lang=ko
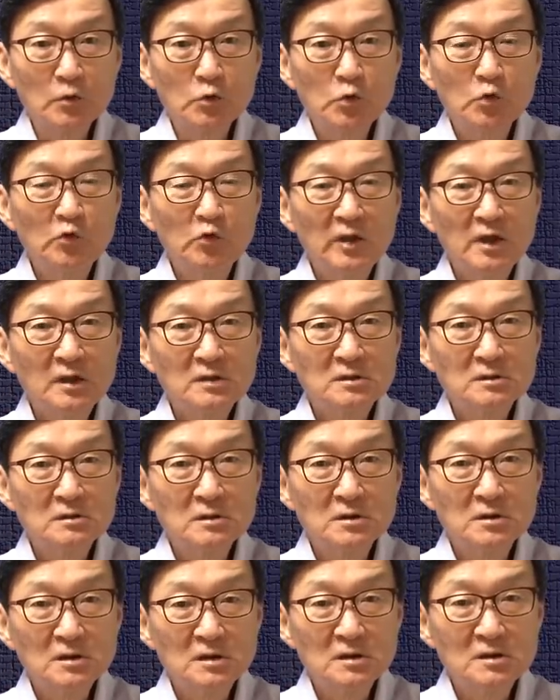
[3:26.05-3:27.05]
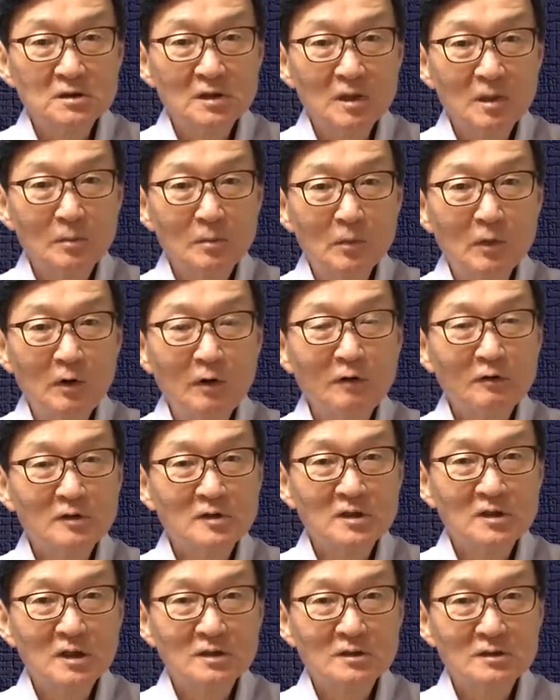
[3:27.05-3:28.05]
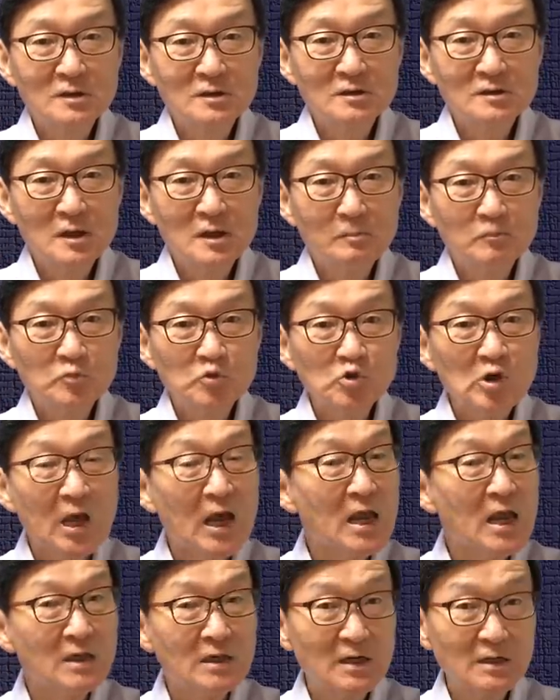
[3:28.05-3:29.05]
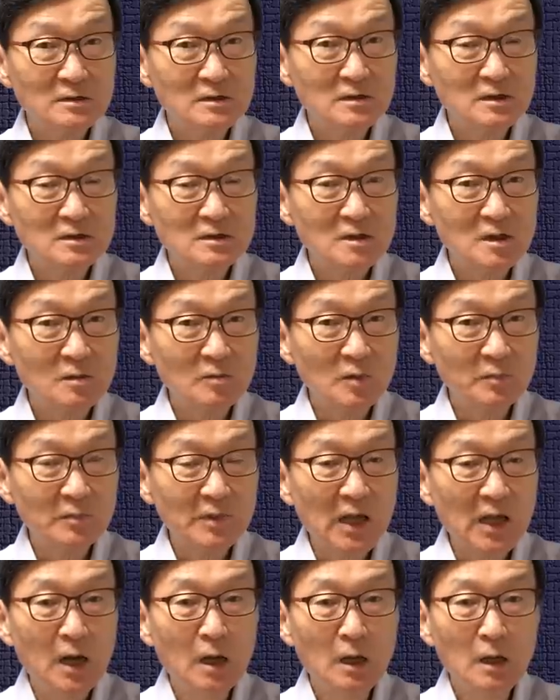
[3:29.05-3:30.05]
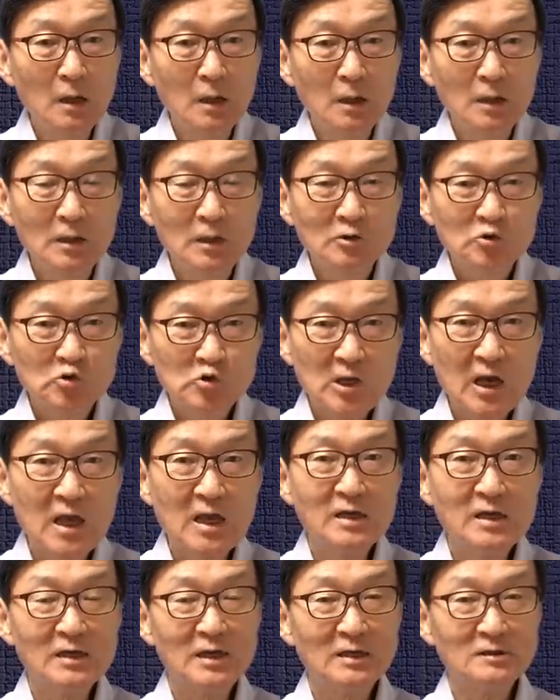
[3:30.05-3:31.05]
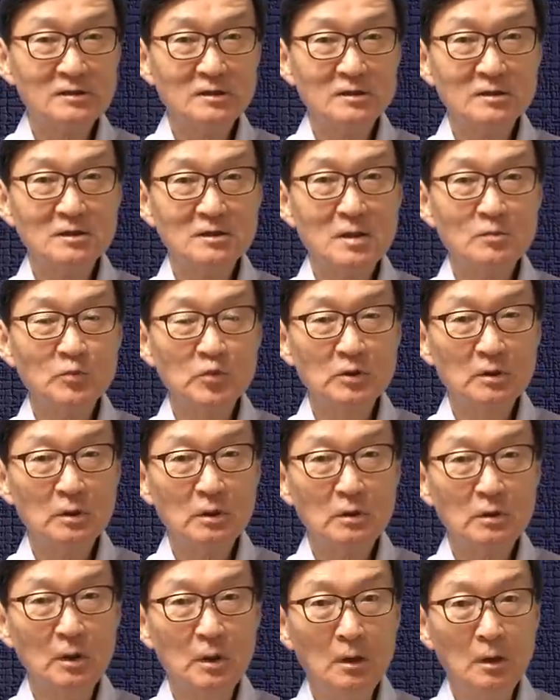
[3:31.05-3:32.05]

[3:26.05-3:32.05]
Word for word: US 시스템, 러시아 시스템, 차이나 시스템입니다. 차이나 시스템은요.